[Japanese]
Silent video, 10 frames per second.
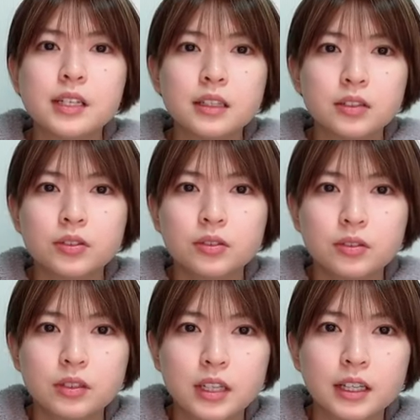陣
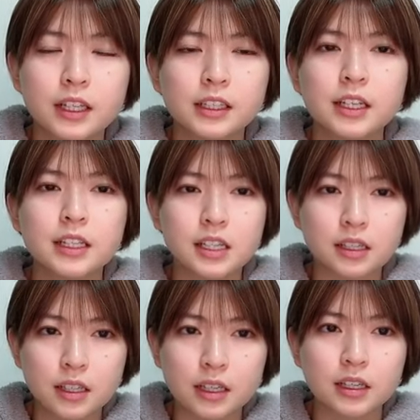が7
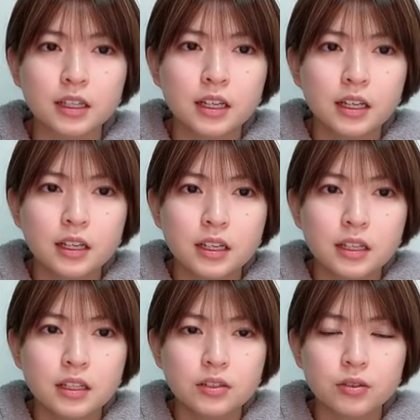人で
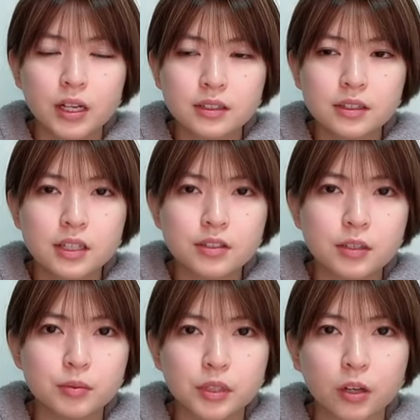蒸発した
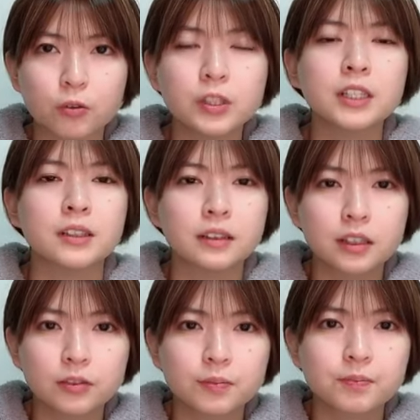成分が5人だっ
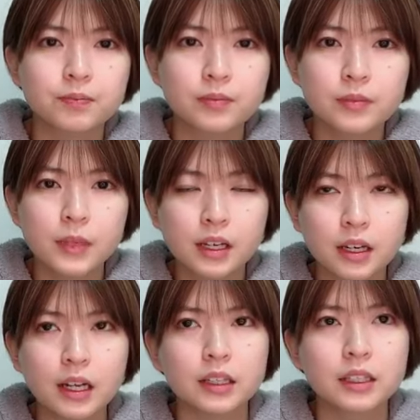たのだか
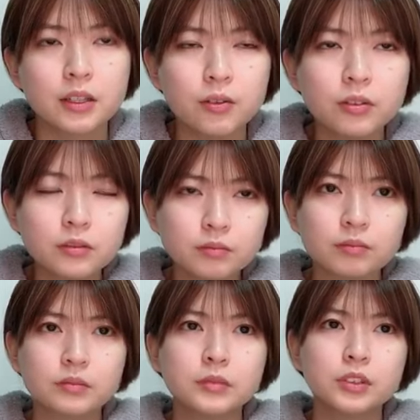ら基本
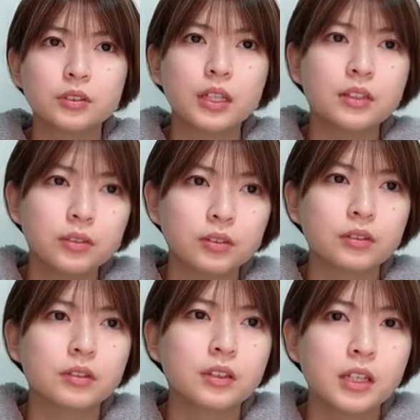それ
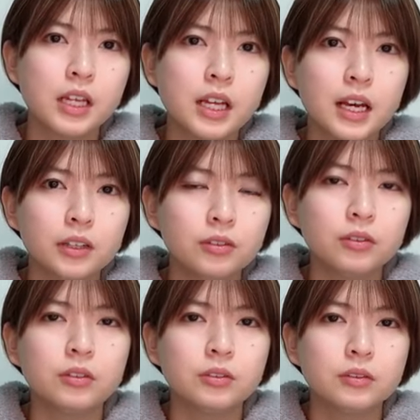とあ
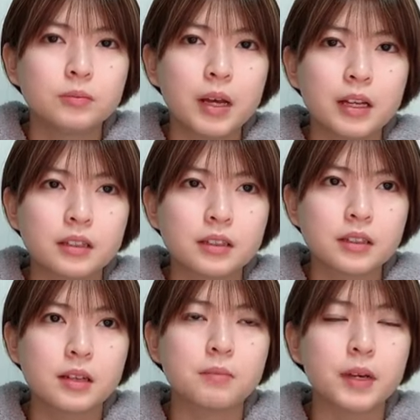とまあ
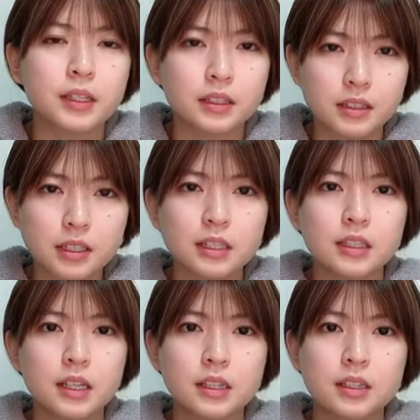先輩たち
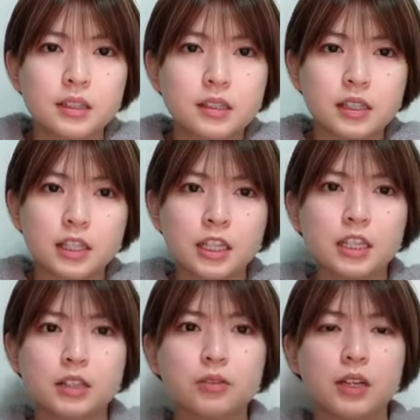一気に
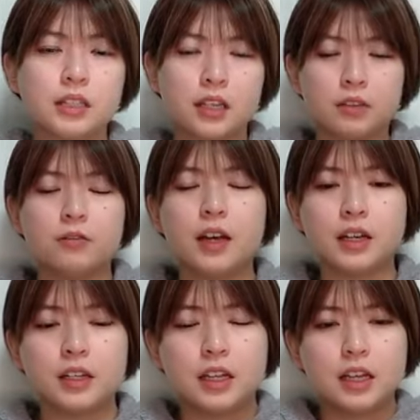木戸良さん
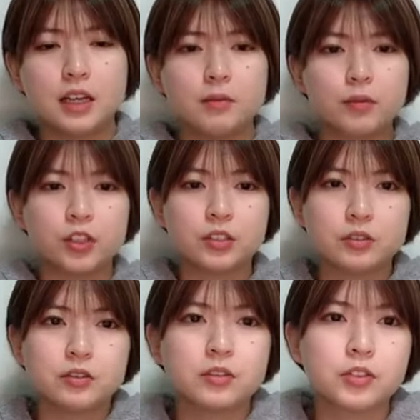はもう一
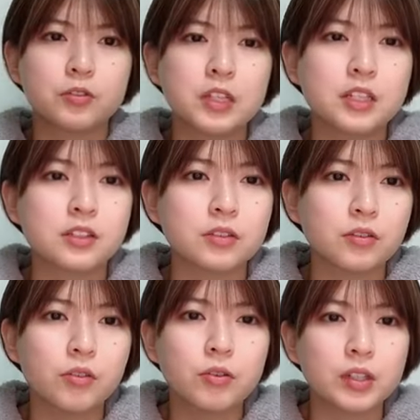曲少人数
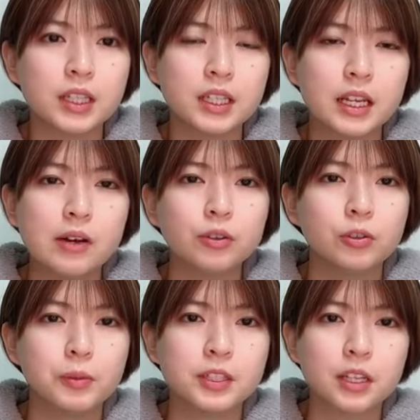の方に入れよう
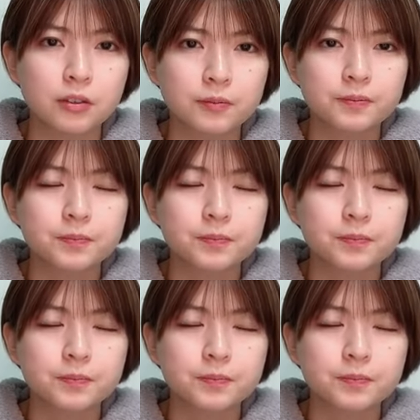と思ってたの